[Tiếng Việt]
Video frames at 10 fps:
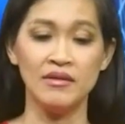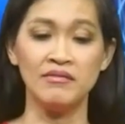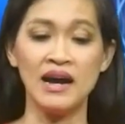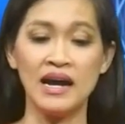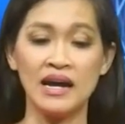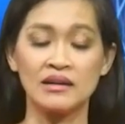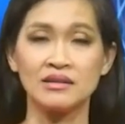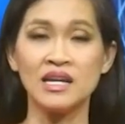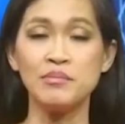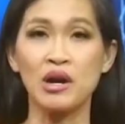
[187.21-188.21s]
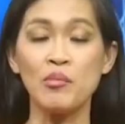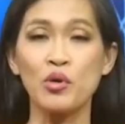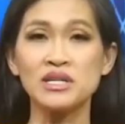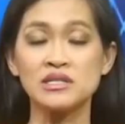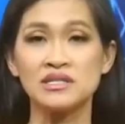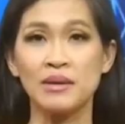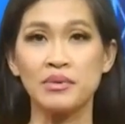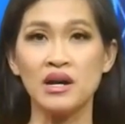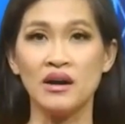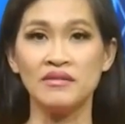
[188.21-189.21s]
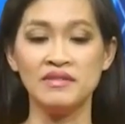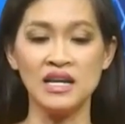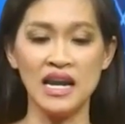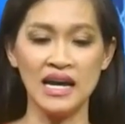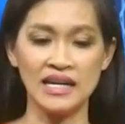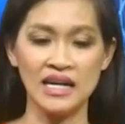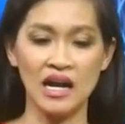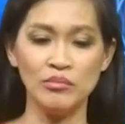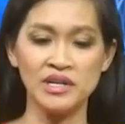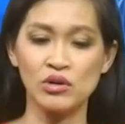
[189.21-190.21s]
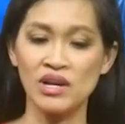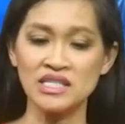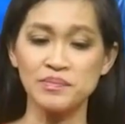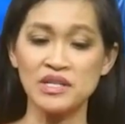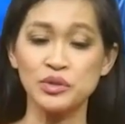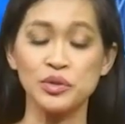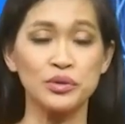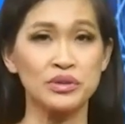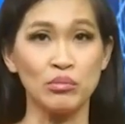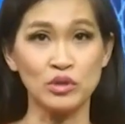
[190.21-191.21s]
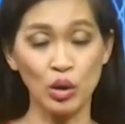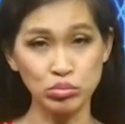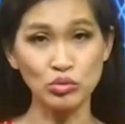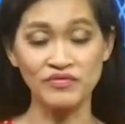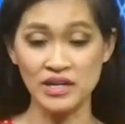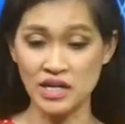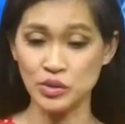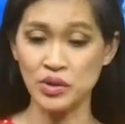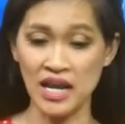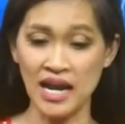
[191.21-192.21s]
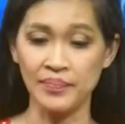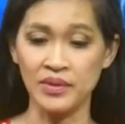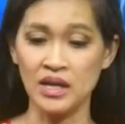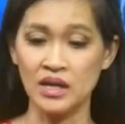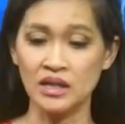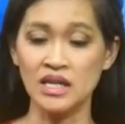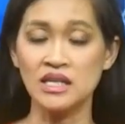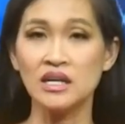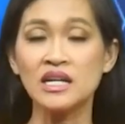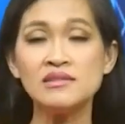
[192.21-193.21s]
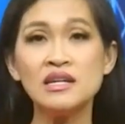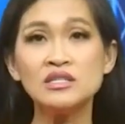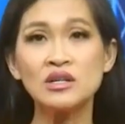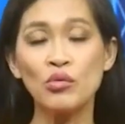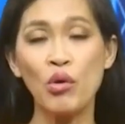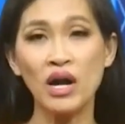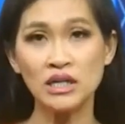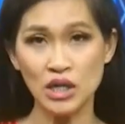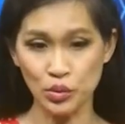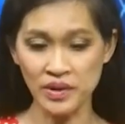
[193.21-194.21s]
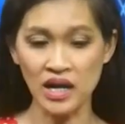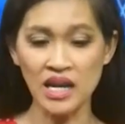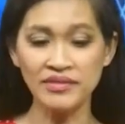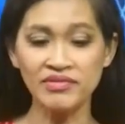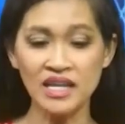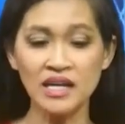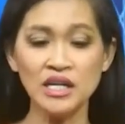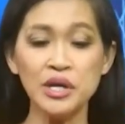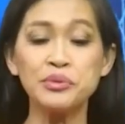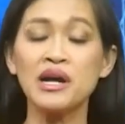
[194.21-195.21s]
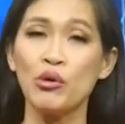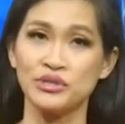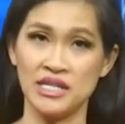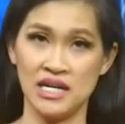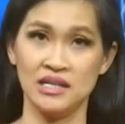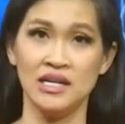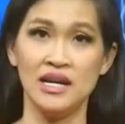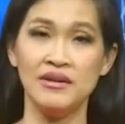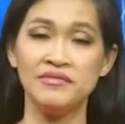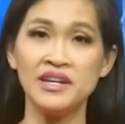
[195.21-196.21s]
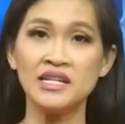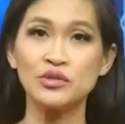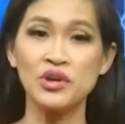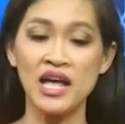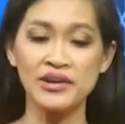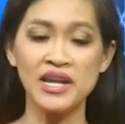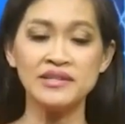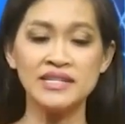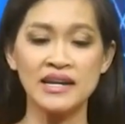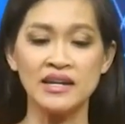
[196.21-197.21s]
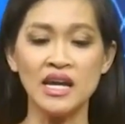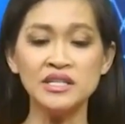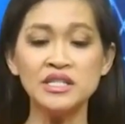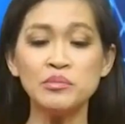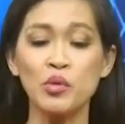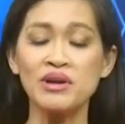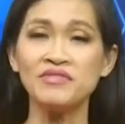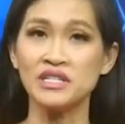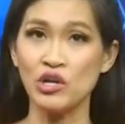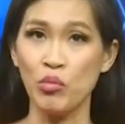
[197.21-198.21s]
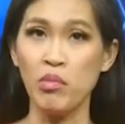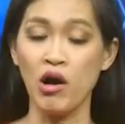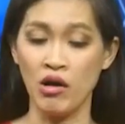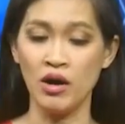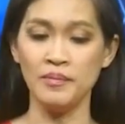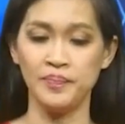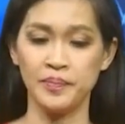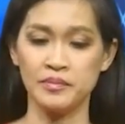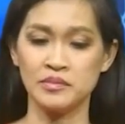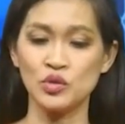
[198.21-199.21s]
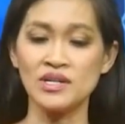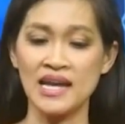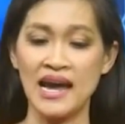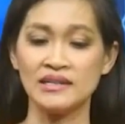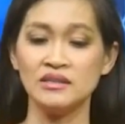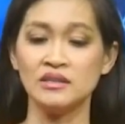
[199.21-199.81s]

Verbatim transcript: Và khi mà có một cái sự gặp gỡ với lại ông Nicolás Maduro, tổng thống của Venezuela, thì những cái giới chức Hoa Kỳ cũng đã lên tiếng yêu cầu rằng Venezuela nên dành ít nhất một cái phần dầu mỏ xuất cảng